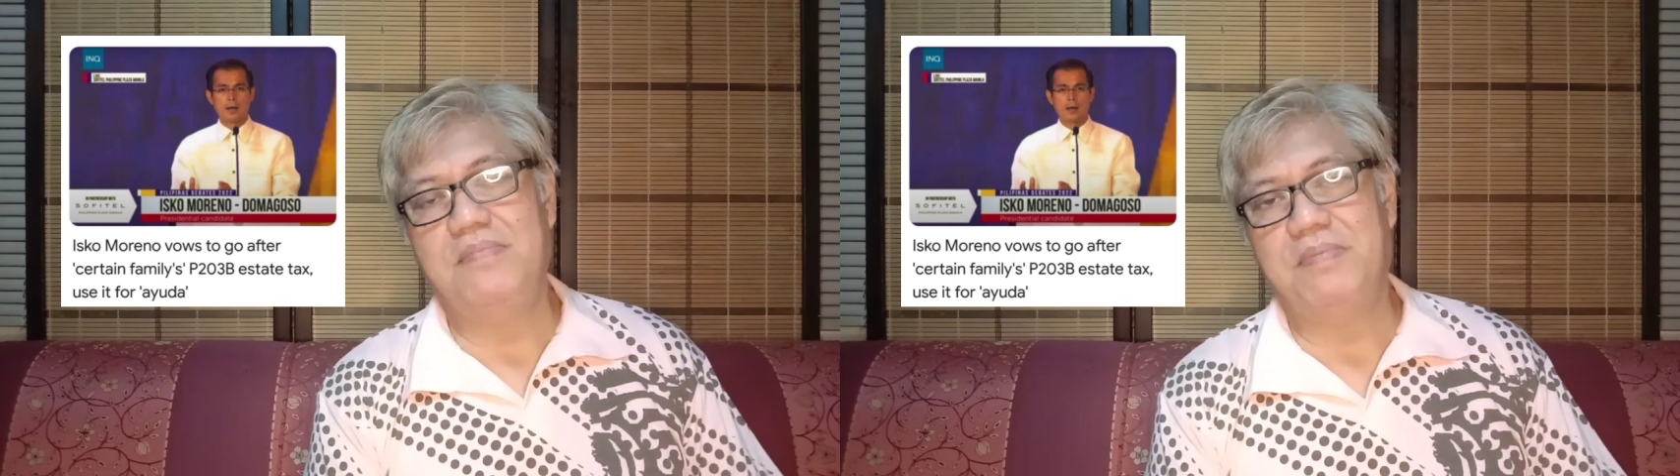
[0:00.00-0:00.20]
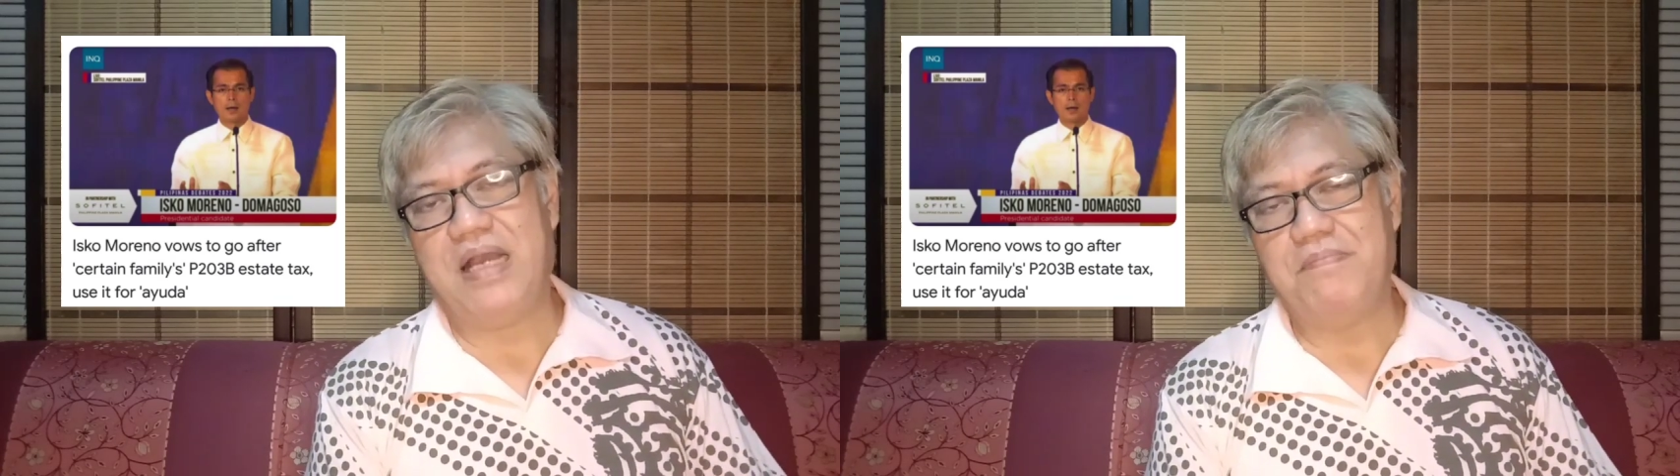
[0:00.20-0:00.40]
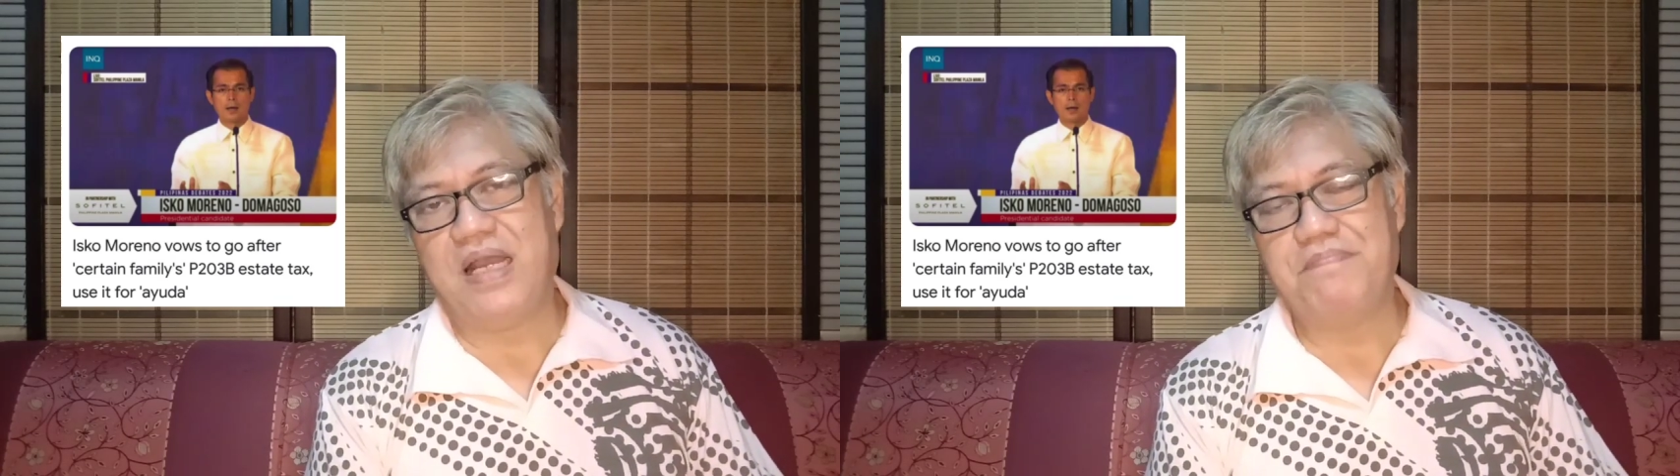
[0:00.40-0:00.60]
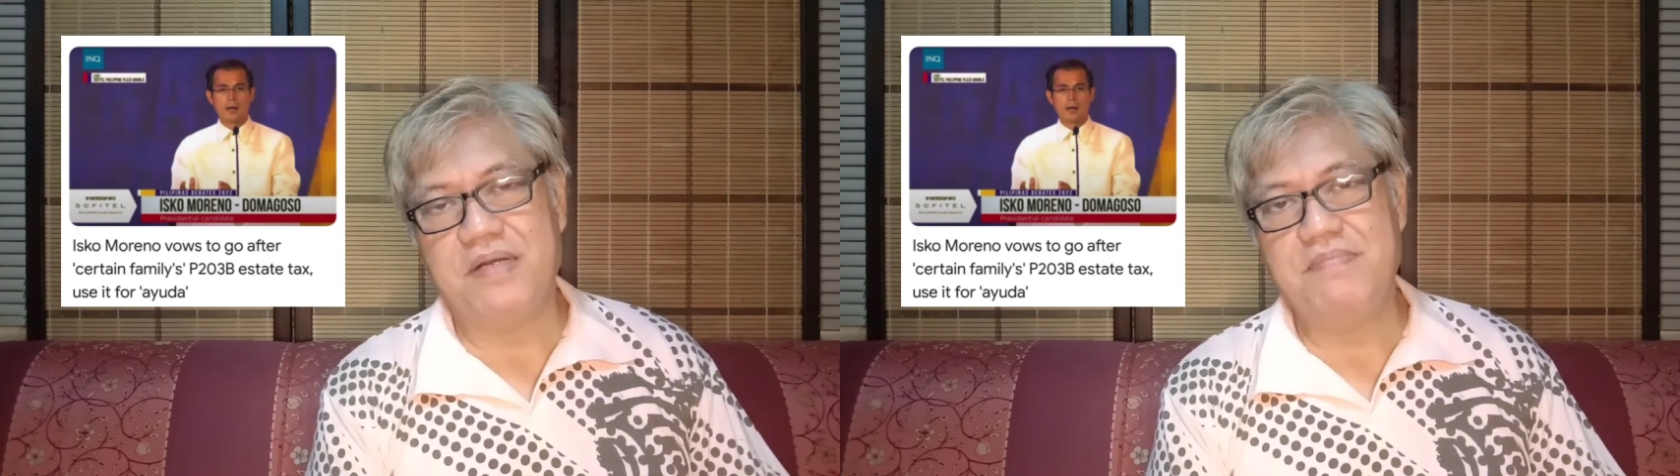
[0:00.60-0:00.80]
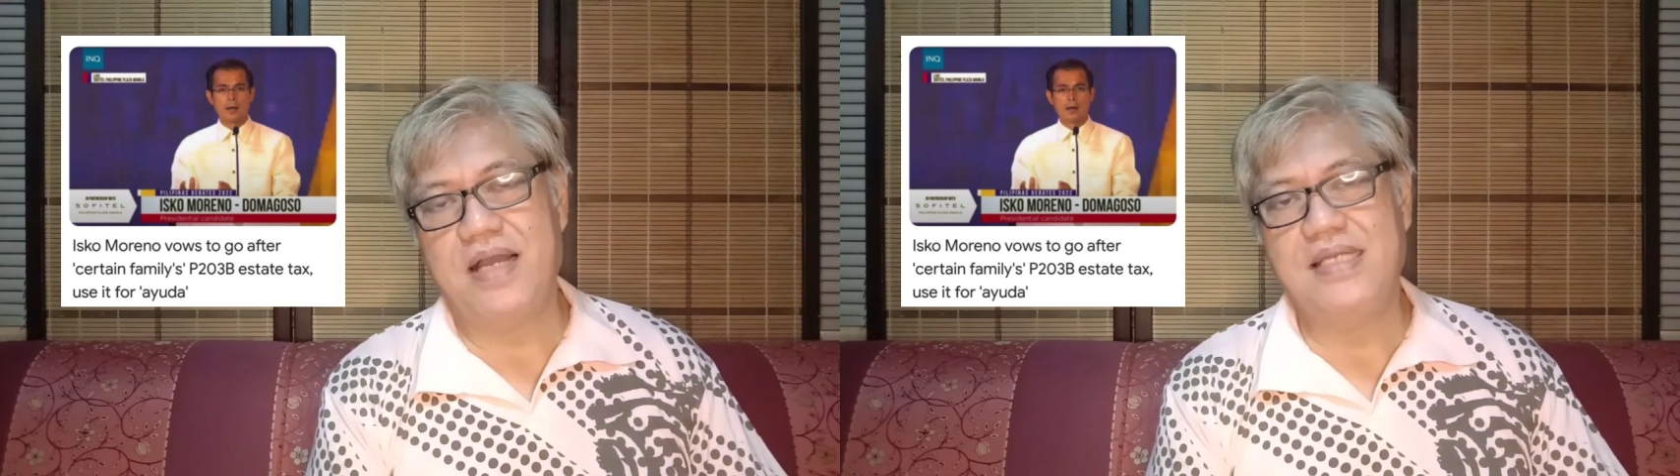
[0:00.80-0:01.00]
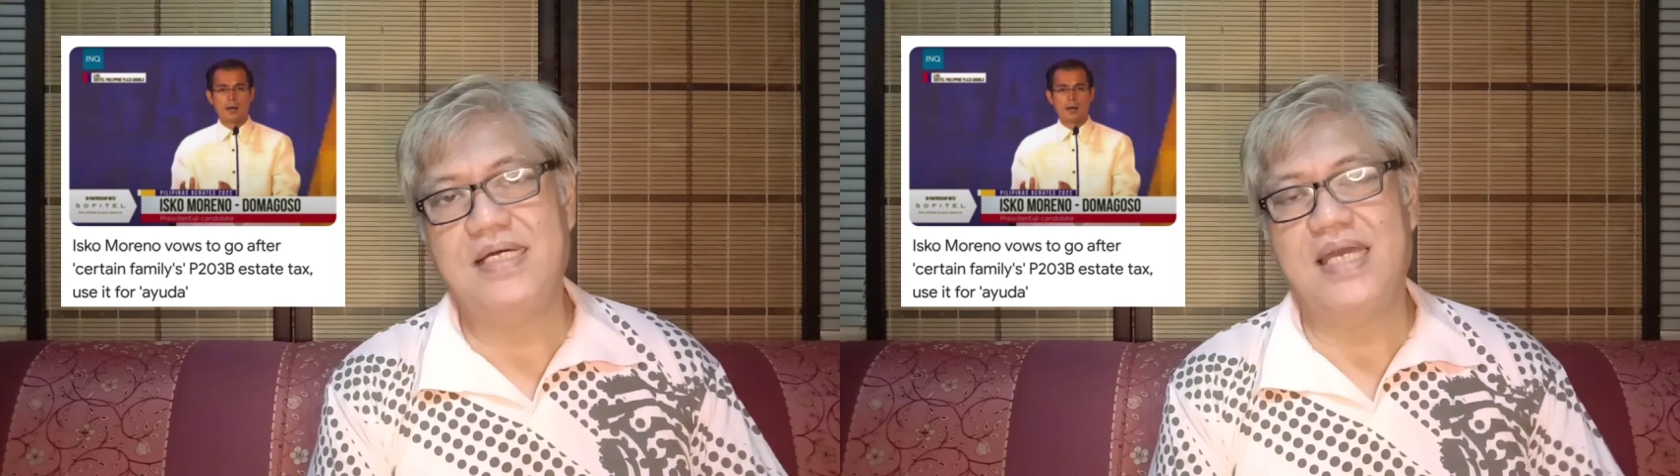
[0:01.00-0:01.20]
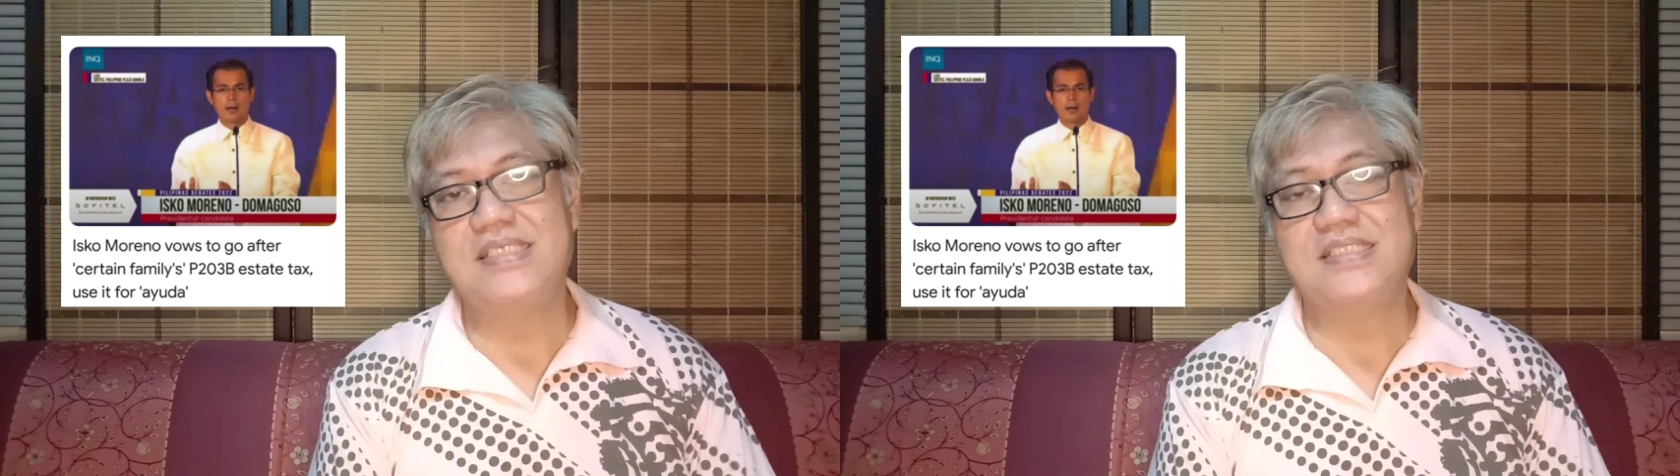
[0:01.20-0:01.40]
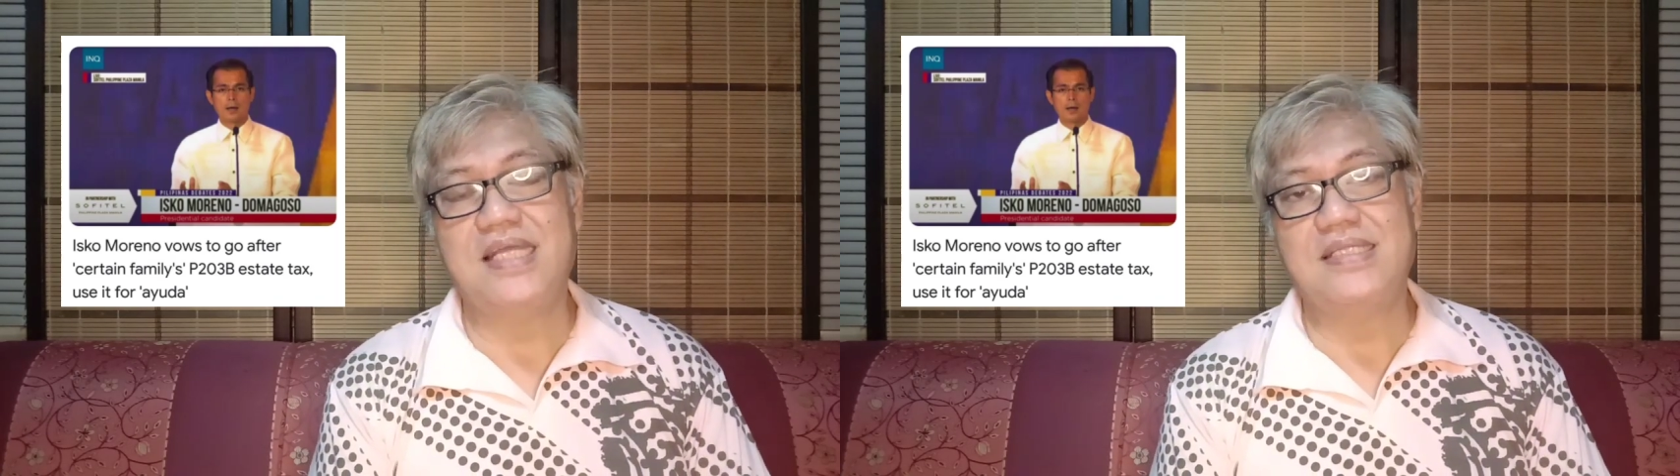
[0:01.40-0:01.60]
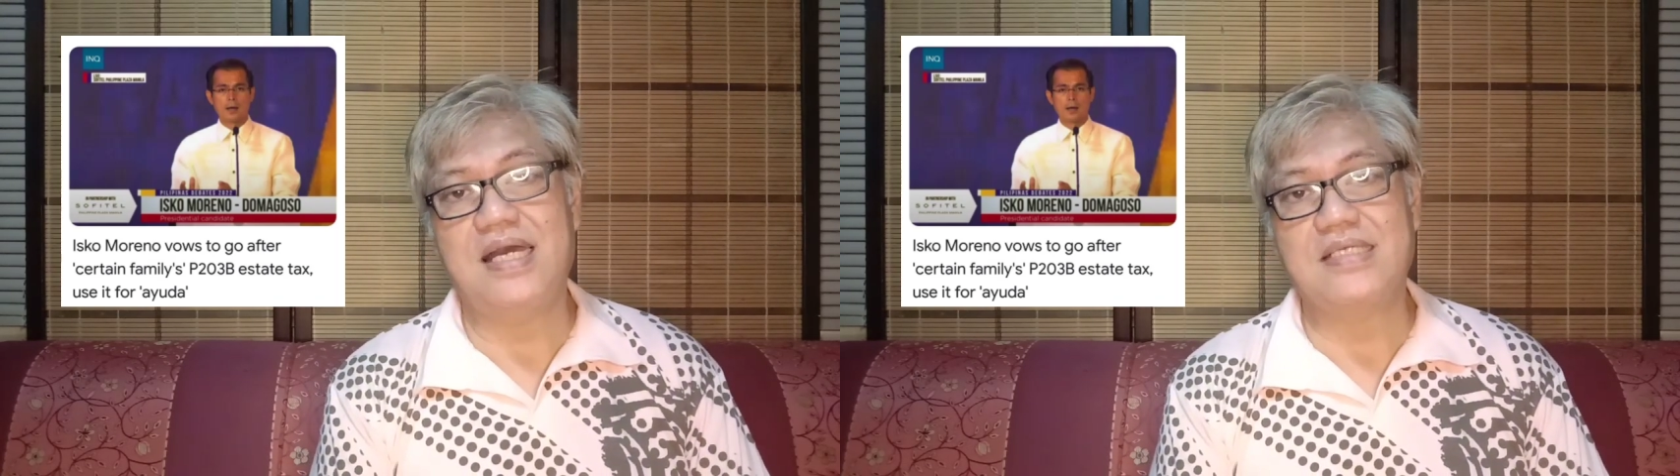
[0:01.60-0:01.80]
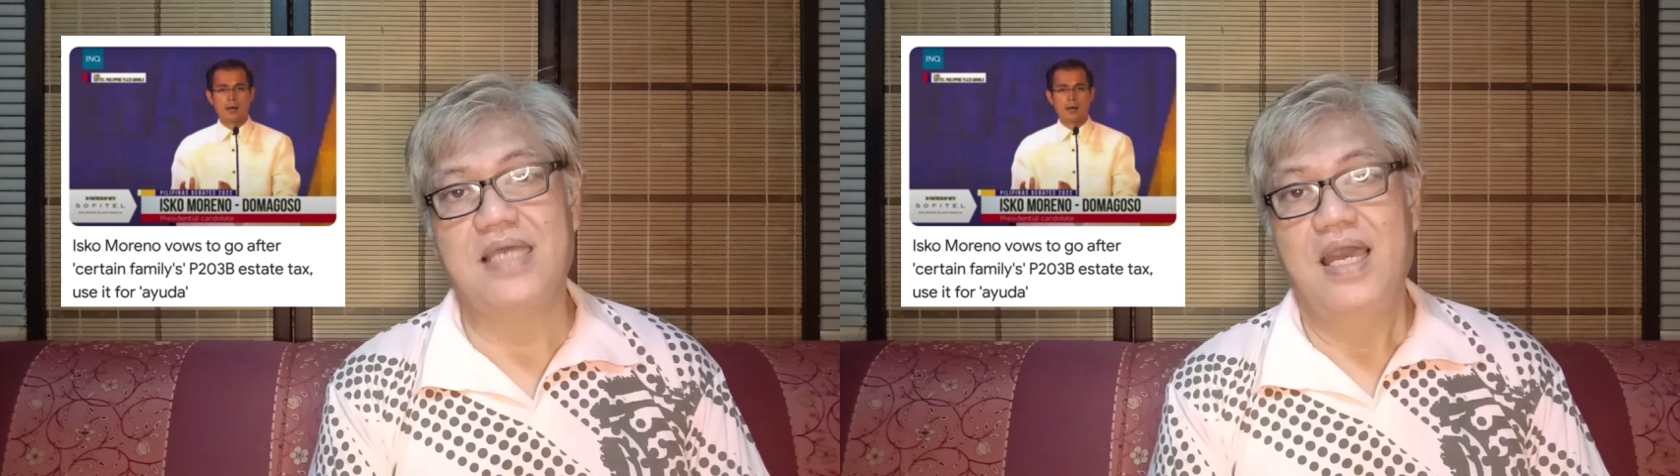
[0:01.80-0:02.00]
makapagbayad ng estate
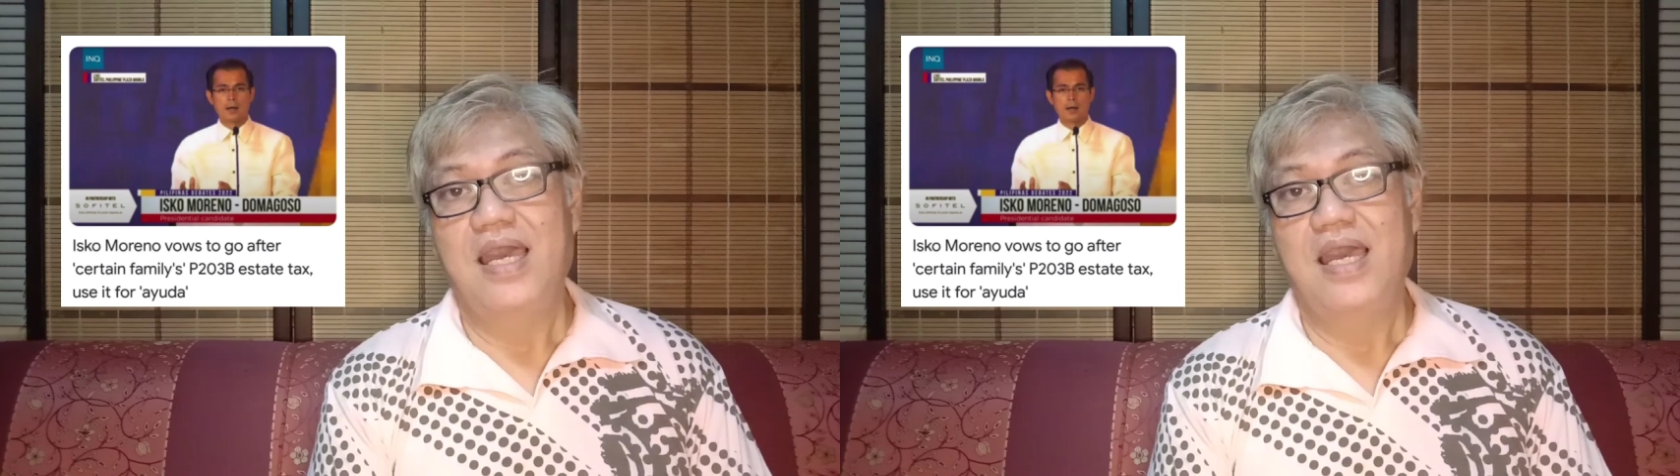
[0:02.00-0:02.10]
tax.